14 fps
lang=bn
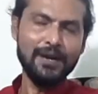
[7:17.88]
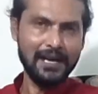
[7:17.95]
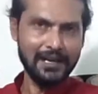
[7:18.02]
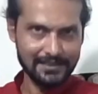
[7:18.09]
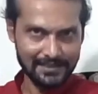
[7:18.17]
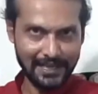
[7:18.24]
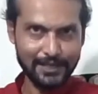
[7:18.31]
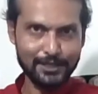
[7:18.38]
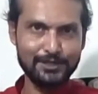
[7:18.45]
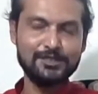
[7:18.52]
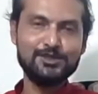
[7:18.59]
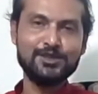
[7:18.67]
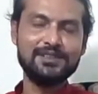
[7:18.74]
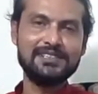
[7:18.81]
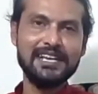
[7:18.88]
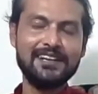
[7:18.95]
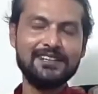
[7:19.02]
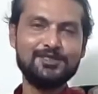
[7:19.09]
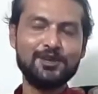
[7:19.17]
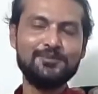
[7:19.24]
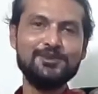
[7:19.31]
বা তার
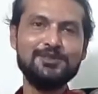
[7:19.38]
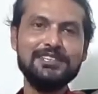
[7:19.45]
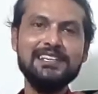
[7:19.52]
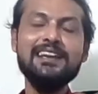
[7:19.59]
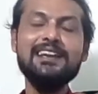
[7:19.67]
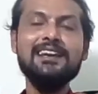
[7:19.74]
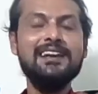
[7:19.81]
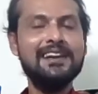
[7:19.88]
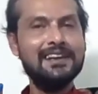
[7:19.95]
তার জন্মদিনে